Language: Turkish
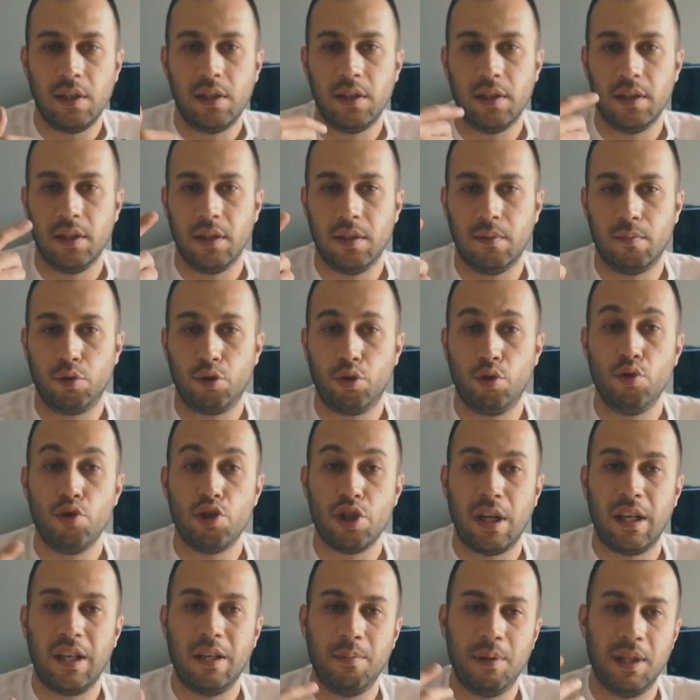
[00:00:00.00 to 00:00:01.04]
e, bu
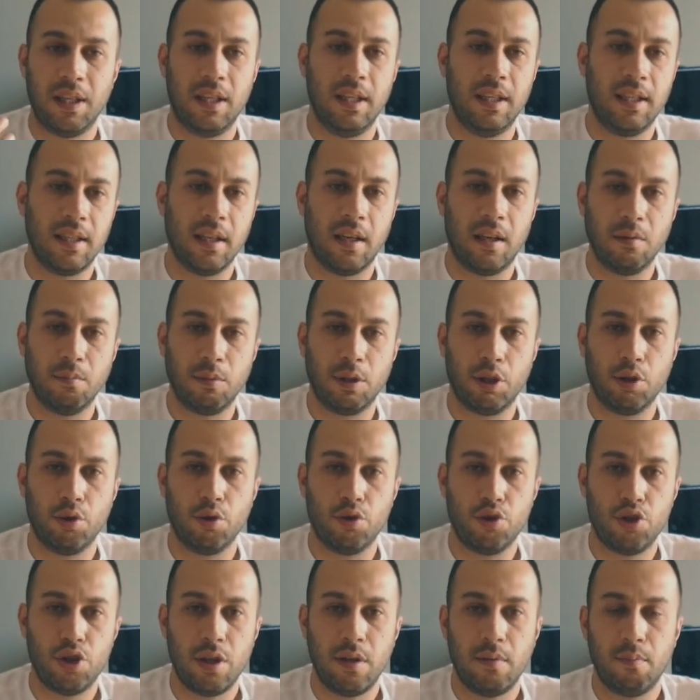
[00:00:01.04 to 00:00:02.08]
güncellemeleri ilk almadan
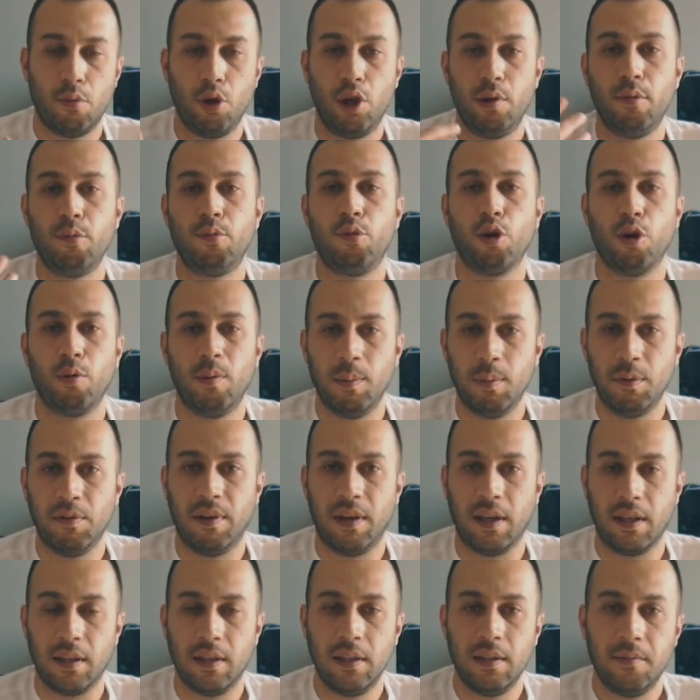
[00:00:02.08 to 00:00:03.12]
önce böyle bir problemi
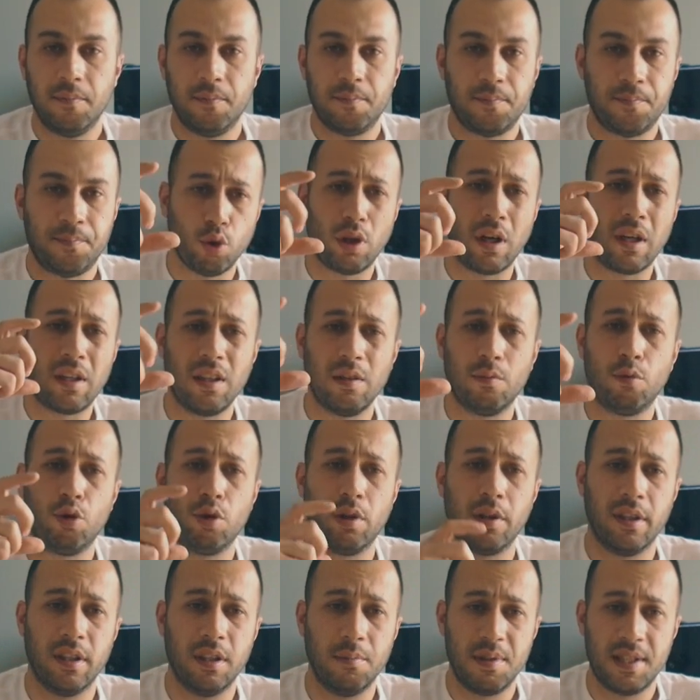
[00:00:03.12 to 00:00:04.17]
vardı. Odaklama
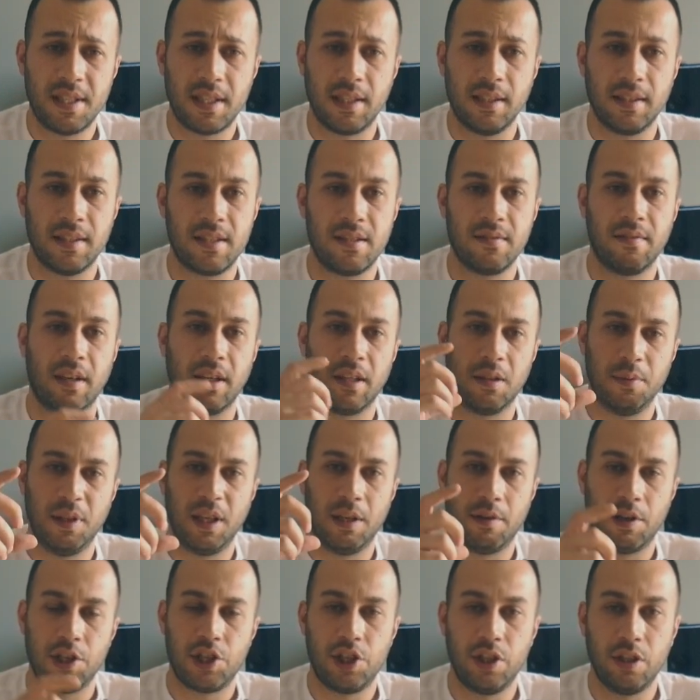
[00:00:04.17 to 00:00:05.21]
olayında bir sıkıntısı vardı, bir
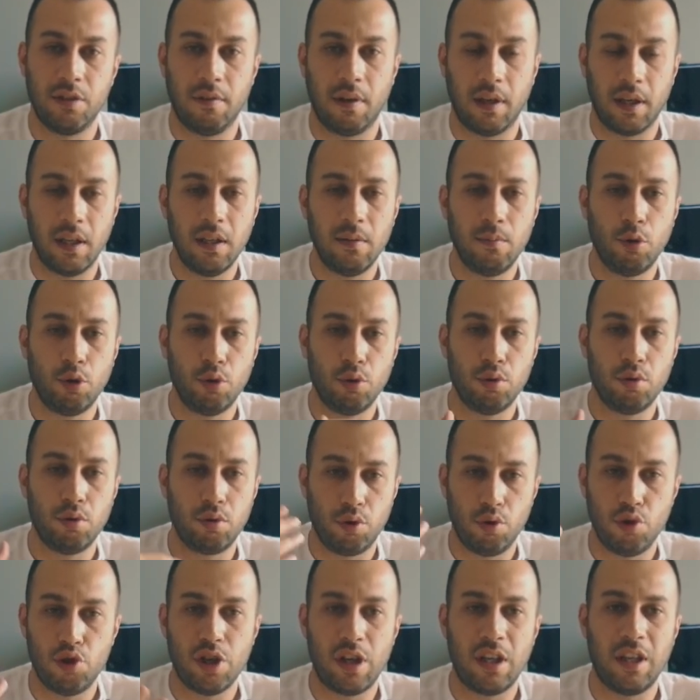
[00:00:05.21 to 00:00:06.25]
yavaşlığı vardı ama onu
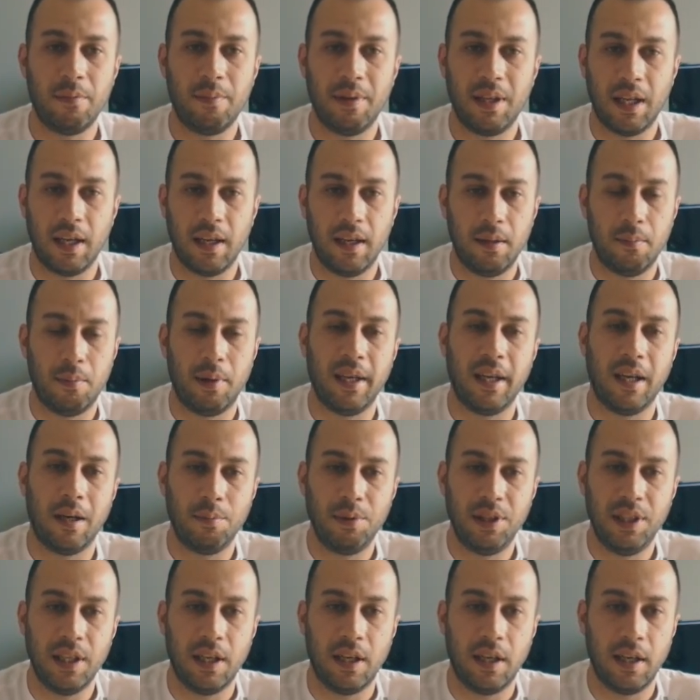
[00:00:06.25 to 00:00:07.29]
güncellemelerle bayağı
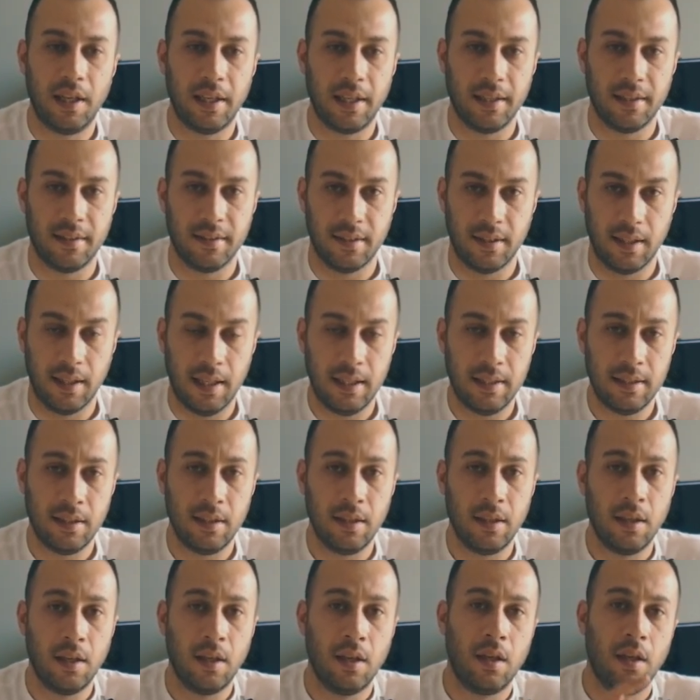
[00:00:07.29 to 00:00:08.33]
bir iyi hale getirdiler.
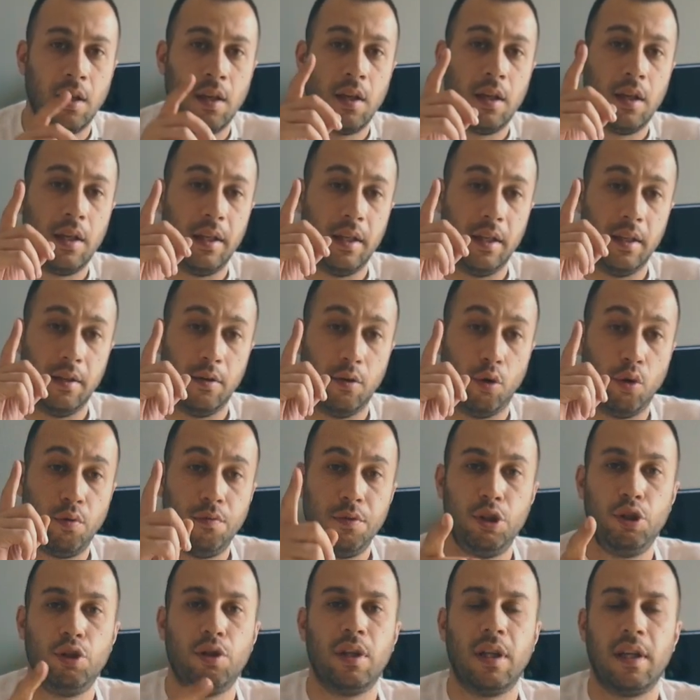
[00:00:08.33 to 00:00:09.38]
Ee, o
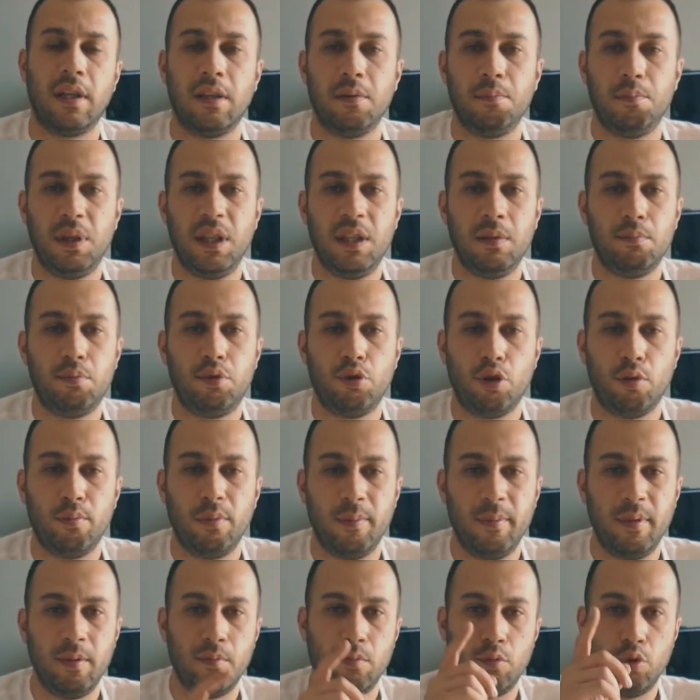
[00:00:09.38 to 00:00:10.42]
videolarda benim
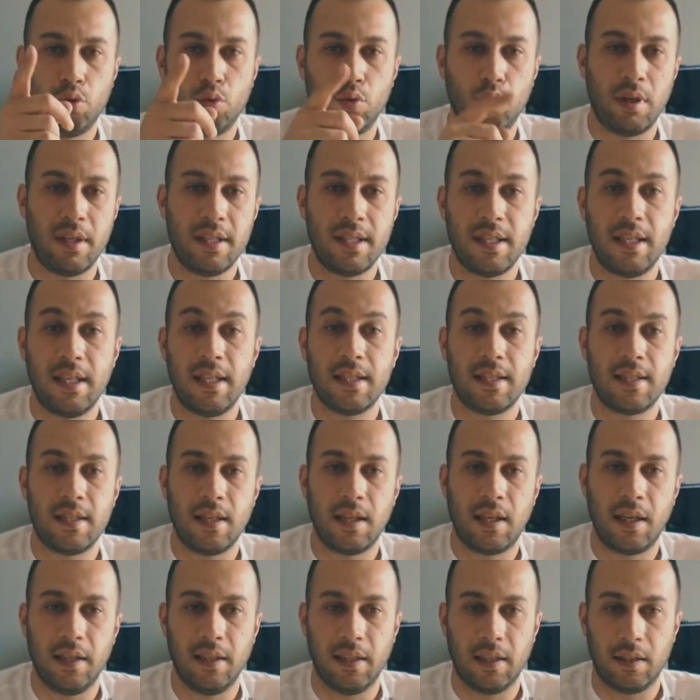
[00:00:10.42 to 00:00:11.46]
problemim bu Ulan
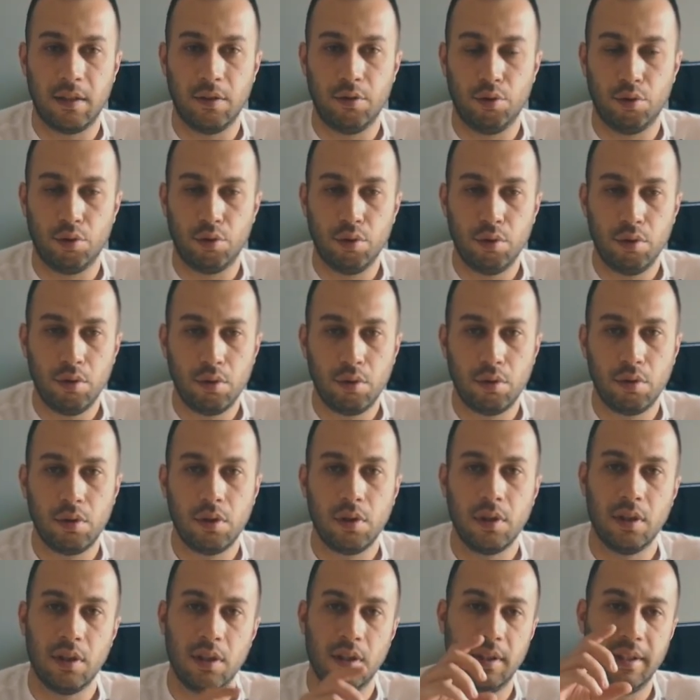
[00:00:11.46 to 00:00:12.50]
Lens'ten kaynaklanıyordu.
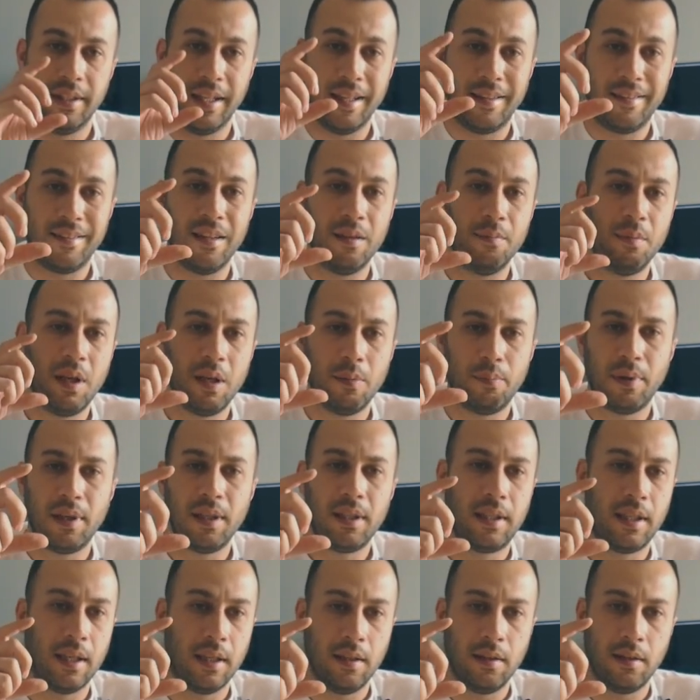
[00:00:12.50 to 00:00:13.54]
Ee, netleme
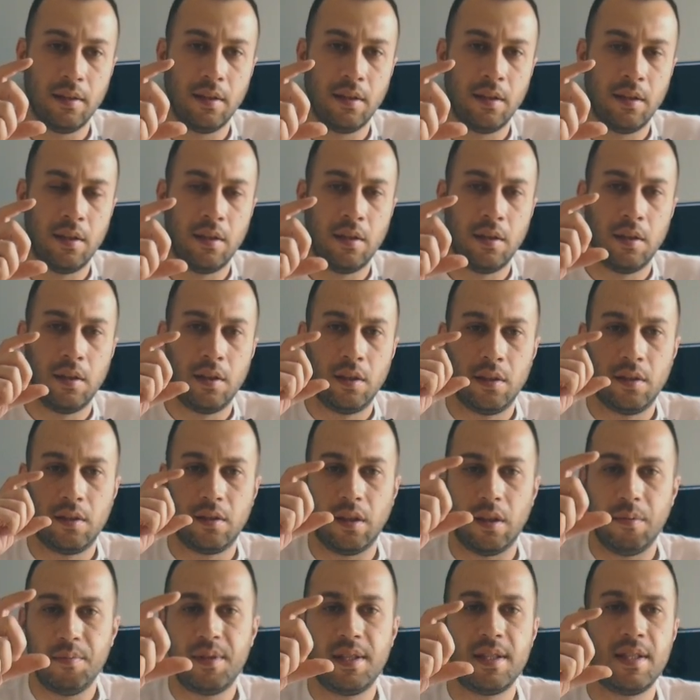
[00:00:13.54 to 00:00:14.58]
yaparken
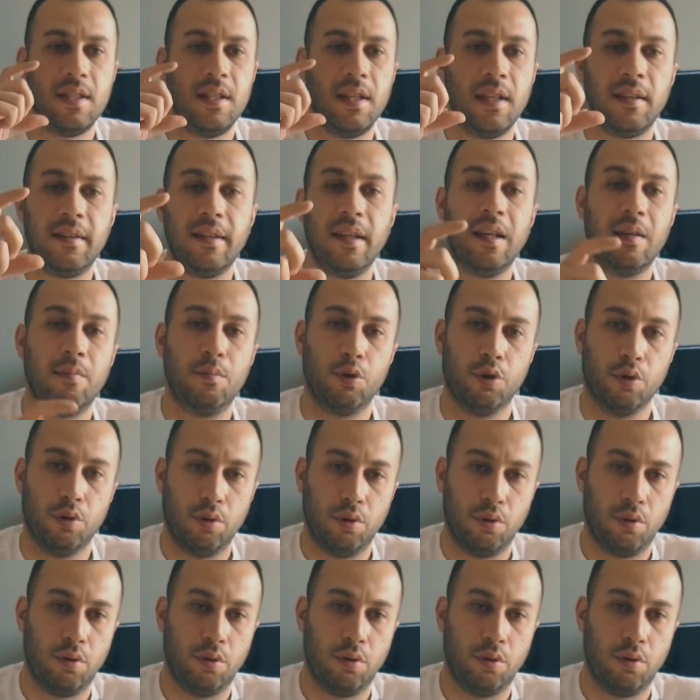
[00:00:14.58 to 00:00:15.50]
tam sizi netleyemiyor.